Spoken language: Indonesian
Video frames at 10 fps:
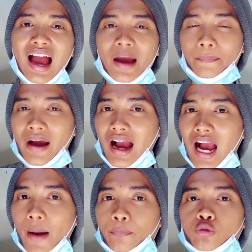
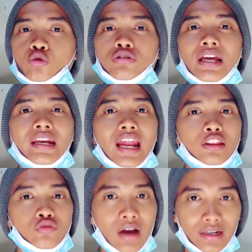apakah keputusan
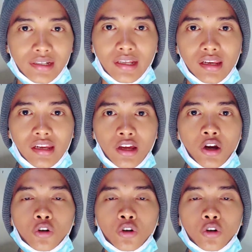Ratu Adil